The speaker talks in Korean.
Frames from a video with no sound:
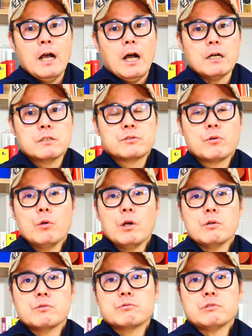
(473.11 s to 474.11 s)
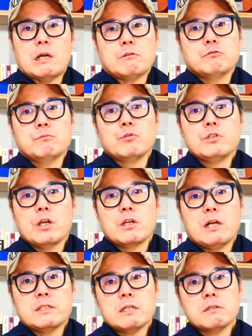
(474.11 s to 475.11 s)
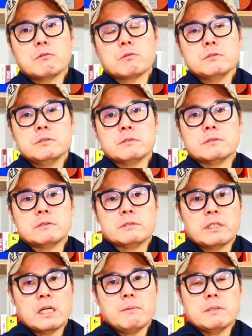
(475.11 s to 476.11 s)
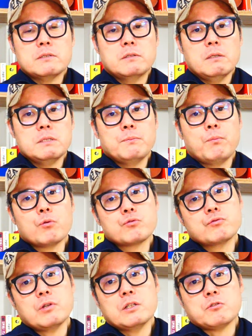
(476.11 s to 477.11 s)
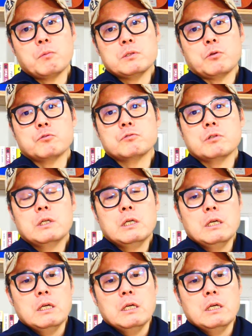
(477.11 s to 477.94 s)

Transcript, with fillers: 아 그걸 가지고 자꾸 뭔 얘기를 하자는 거는 제가 봤을 때 이 보수가 정말 저도